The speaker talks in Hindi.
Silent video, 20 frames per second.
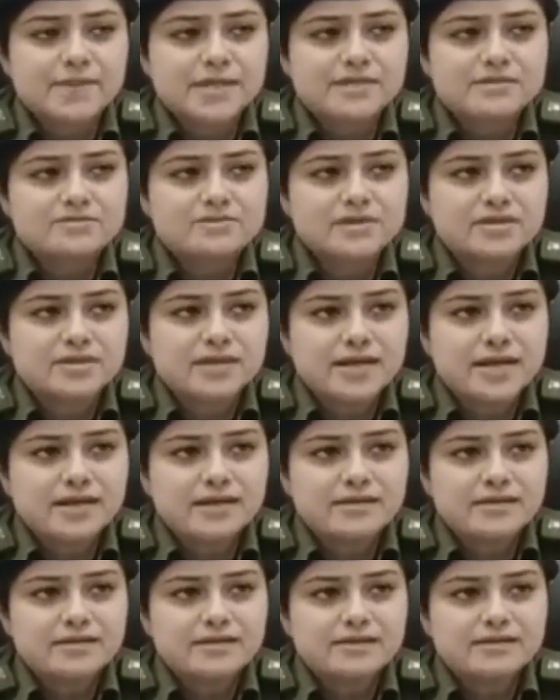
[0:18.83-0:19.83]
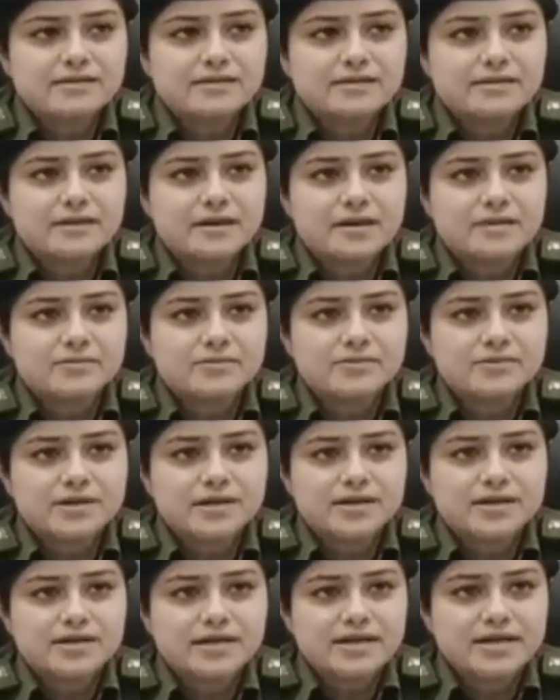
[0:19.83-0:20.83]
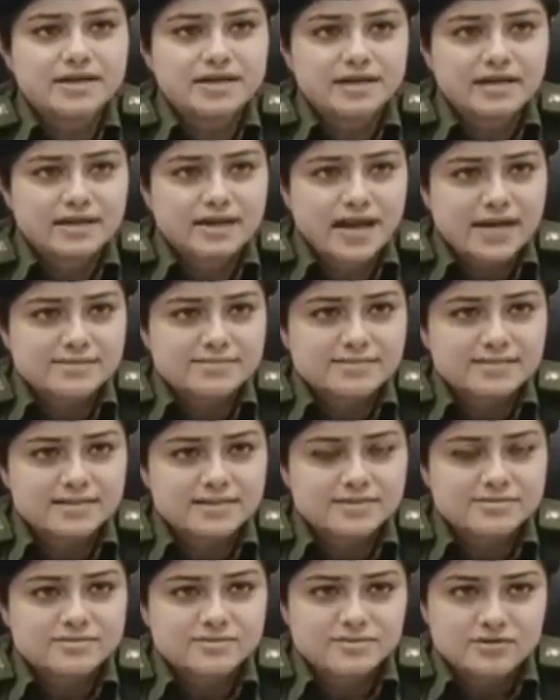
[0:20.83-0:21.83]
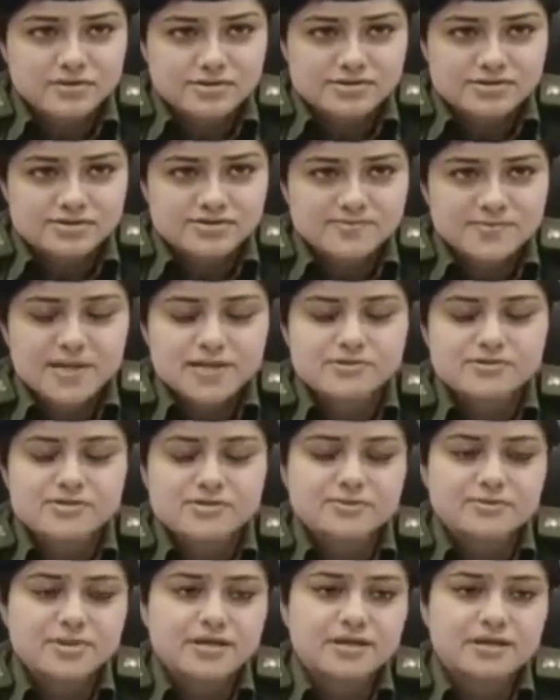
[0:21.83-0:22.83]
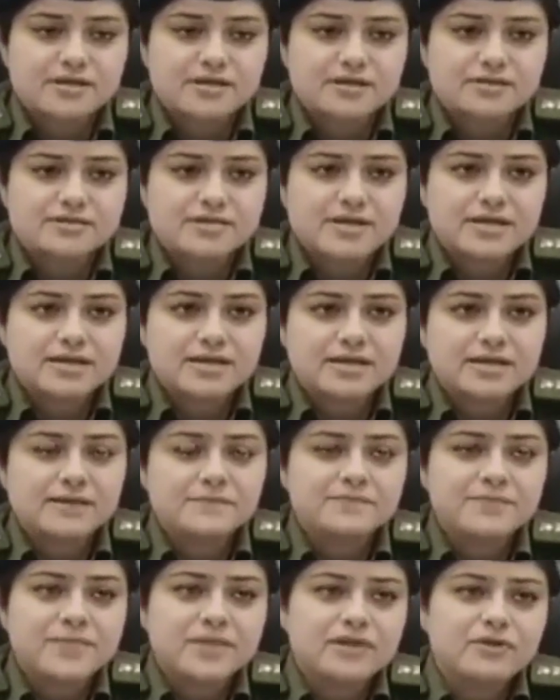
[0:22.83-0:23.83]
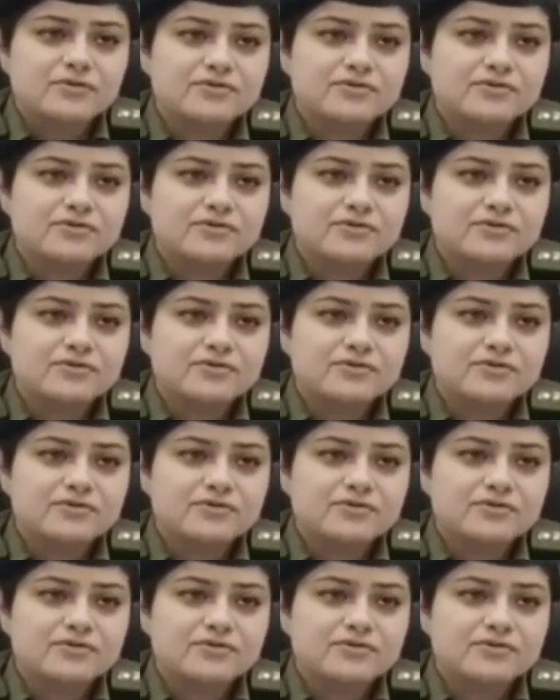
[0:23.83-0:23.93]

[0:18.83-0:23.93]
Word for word: बेस्ड ऑन दैट हम उनका डीएल कैंसिलेशन और सस्पेंशन भी करने जा रहे हैं